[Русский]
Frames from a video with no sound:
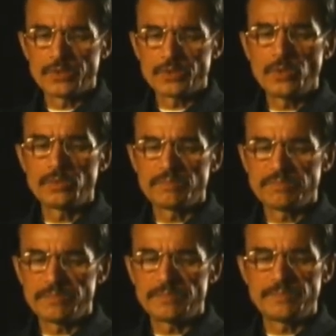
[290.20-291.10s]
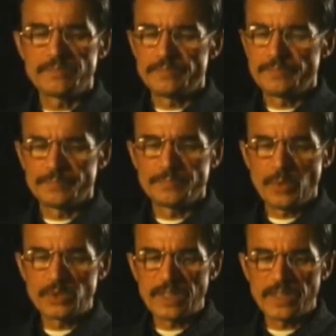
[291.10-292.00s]
что
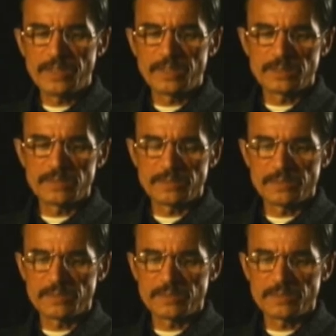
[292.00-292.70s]
просто хотелось